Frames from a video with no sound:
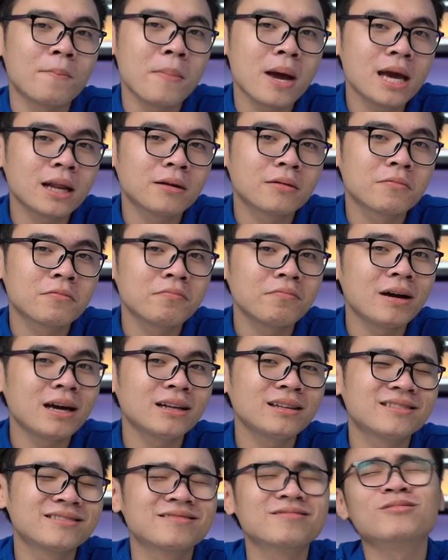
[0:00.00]
main
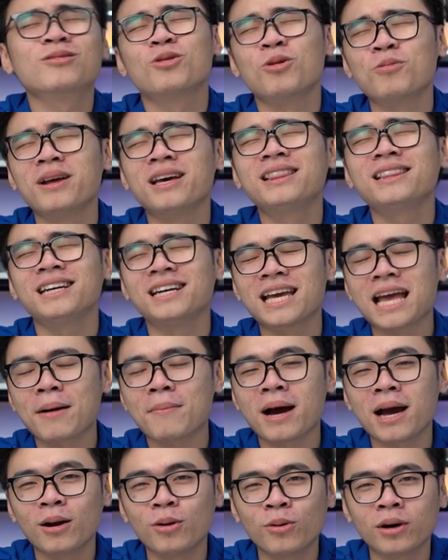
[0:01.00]
cũng đến từ
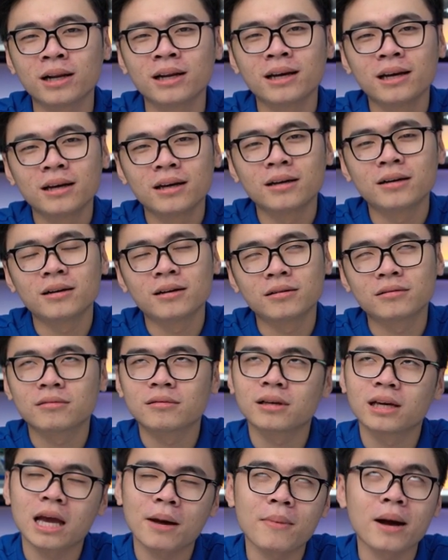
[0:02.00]
GigaByte luôn,
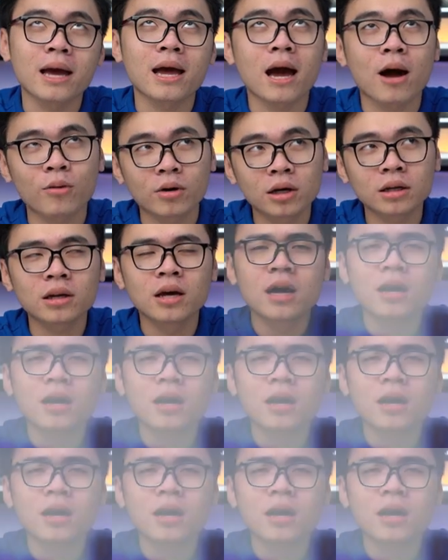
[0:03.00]
GigaByte Aorus